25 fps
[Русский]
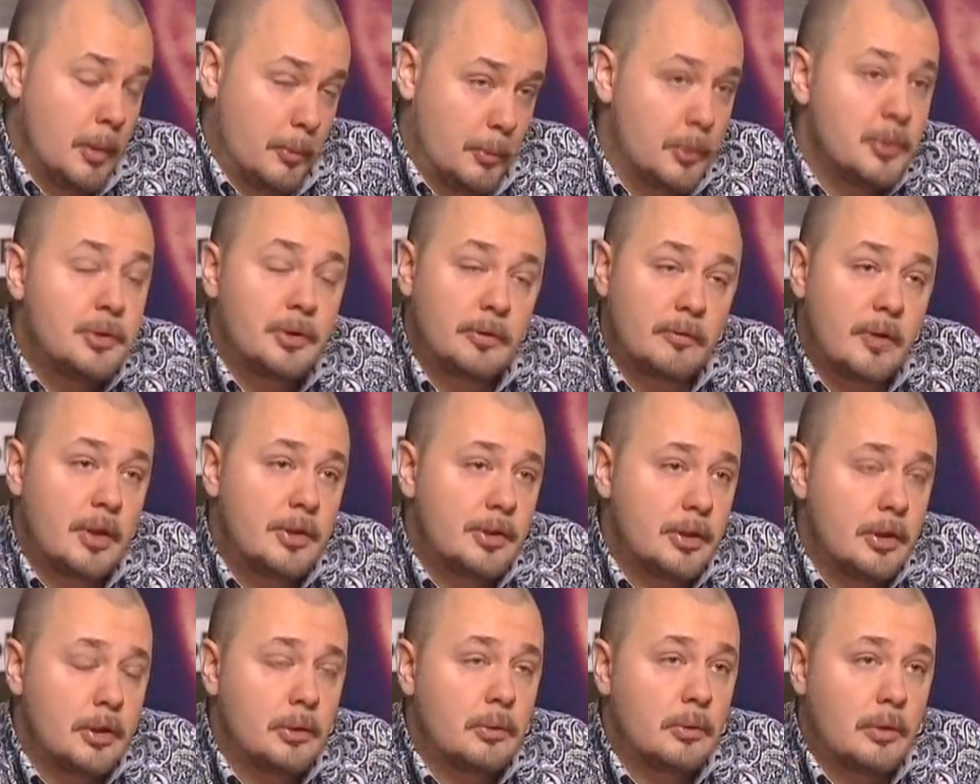мы просто
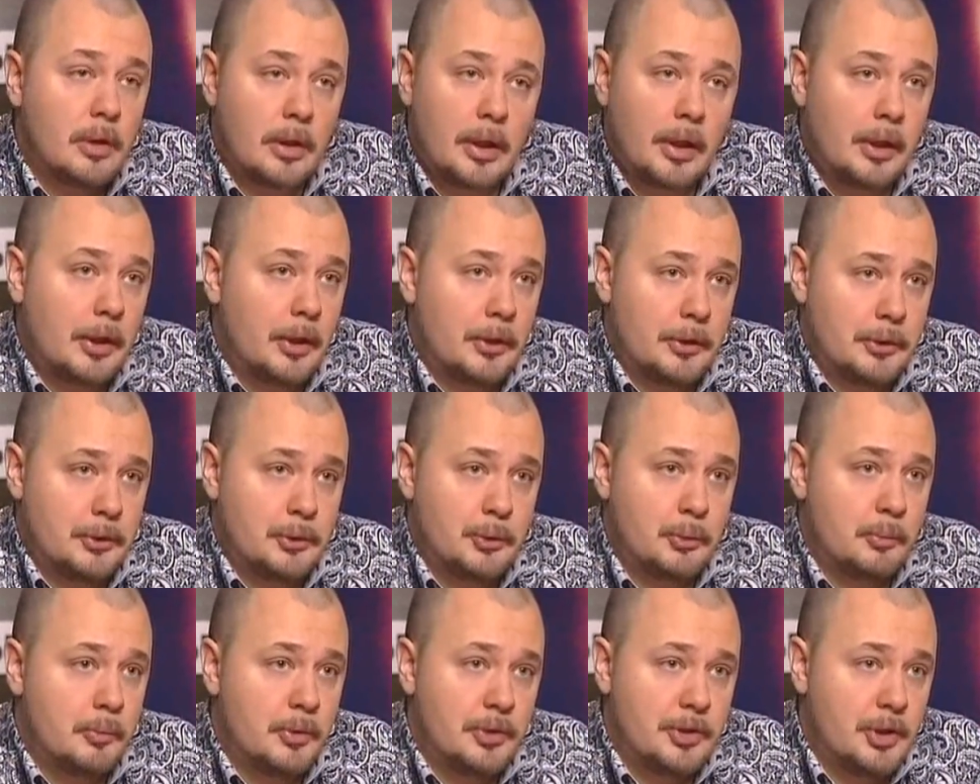возили туда какие-то
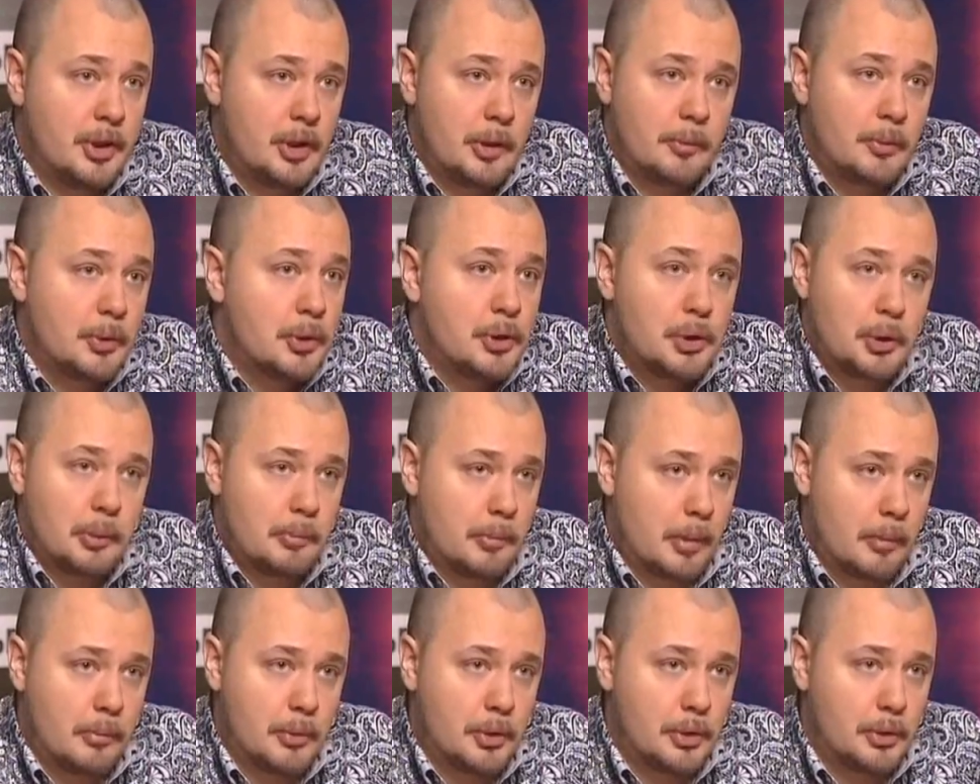суммы денег, просто
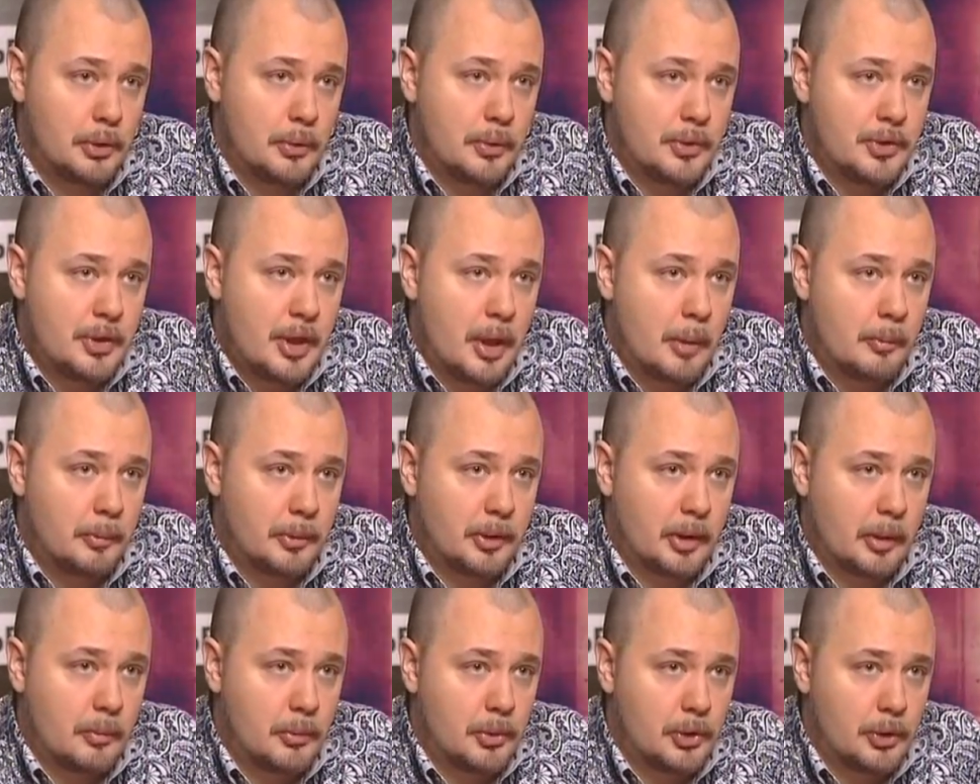чтобы помочь друзьям,
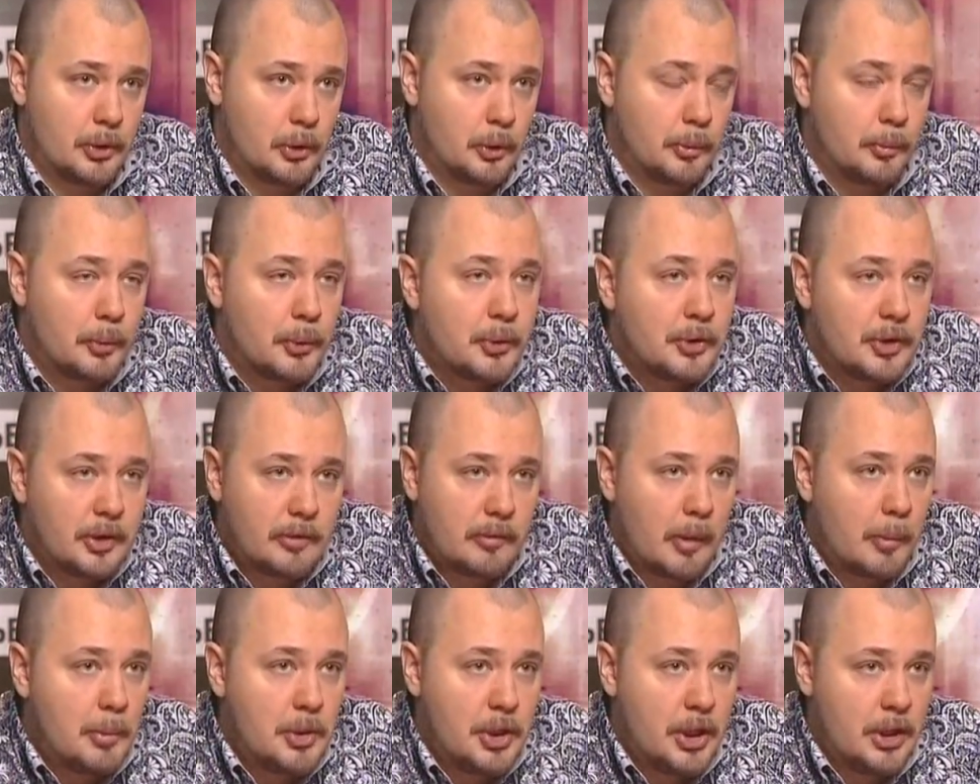потому что ну
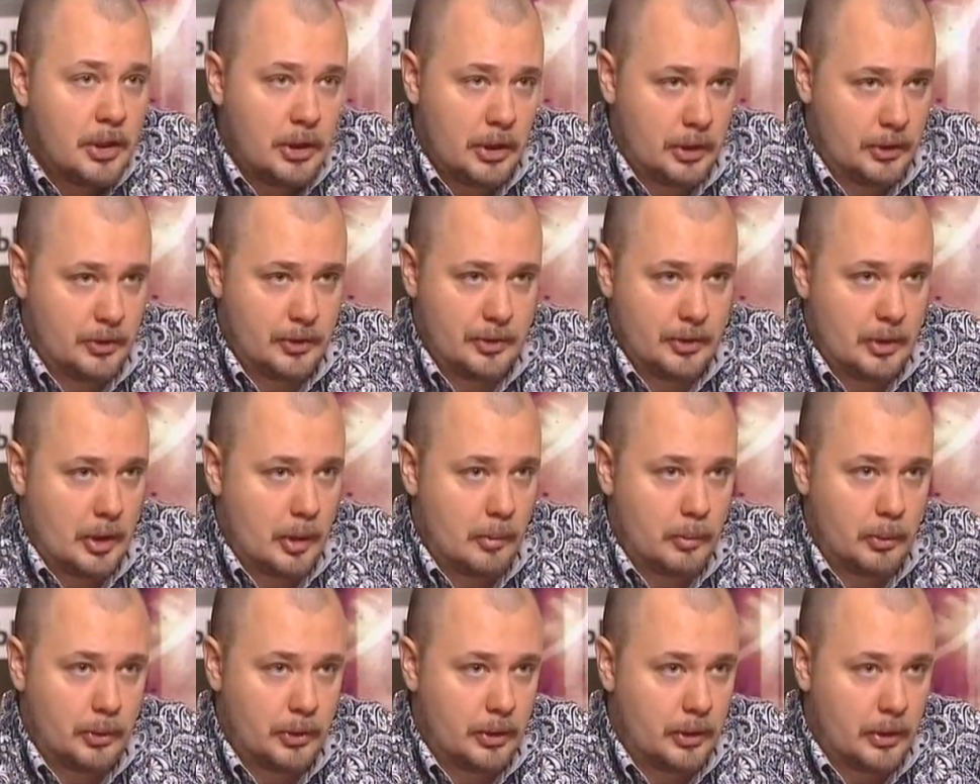просто вообще негде
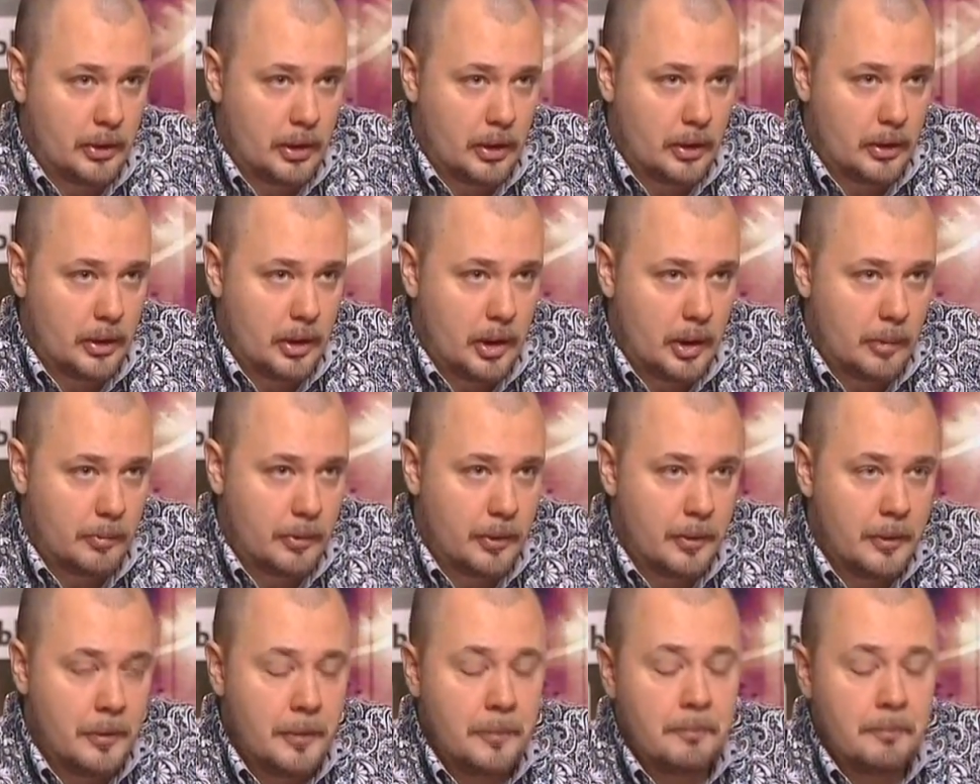заработать на хлеб.